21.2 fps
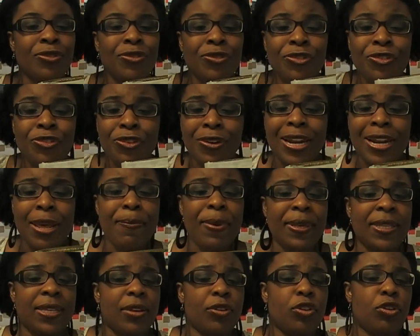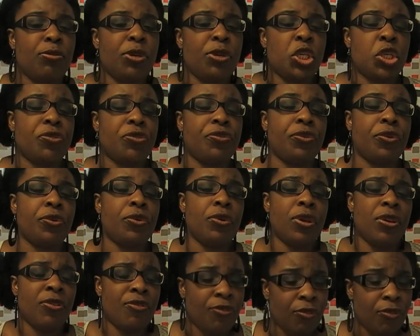vu l'épaisseur de mes
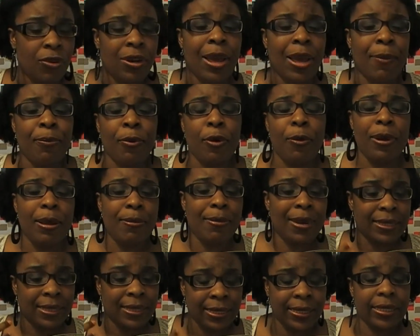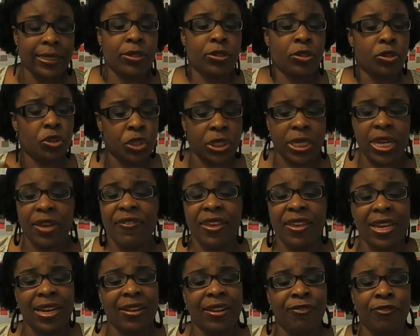cheveux et vu la problématique que j'ai
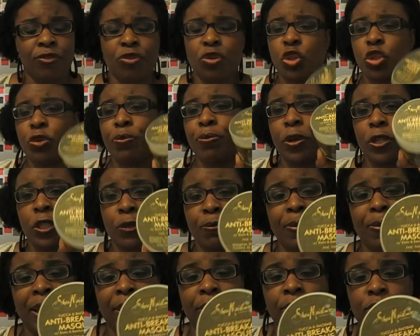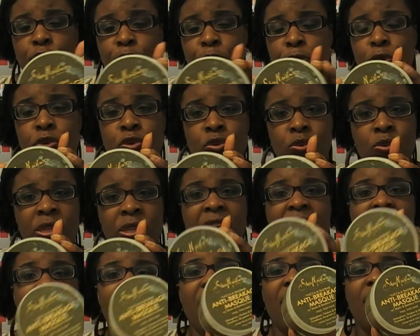avec les faux, je ne pense pas que ce produit
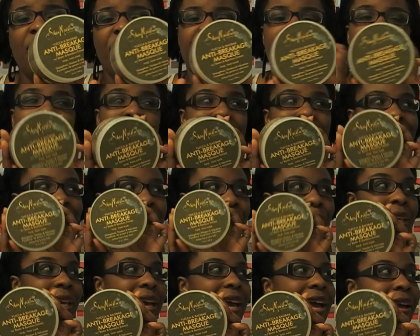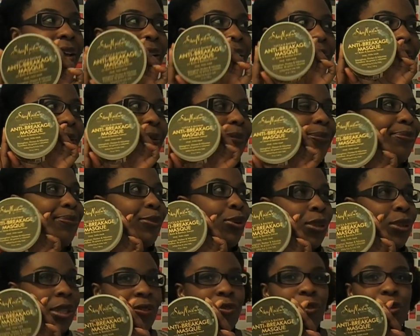ferait des miracles
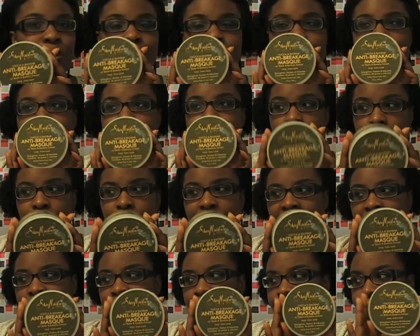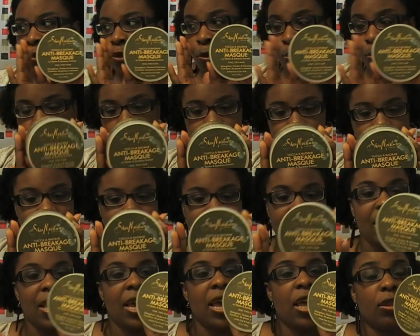au niveau de mes problèmes de pointe.
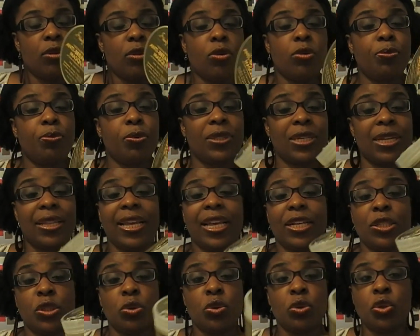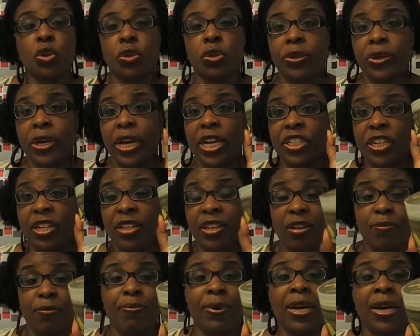Donc pour cette raison, je ne
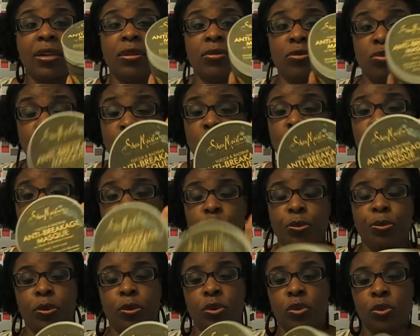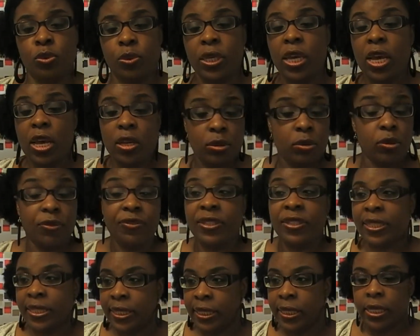rachèterai pas du tout ce produit. Sauf
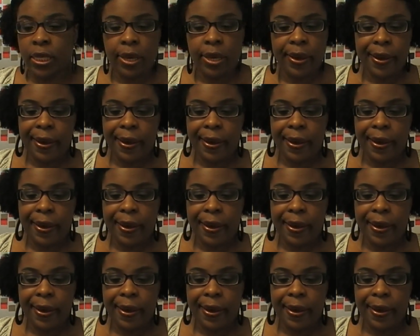si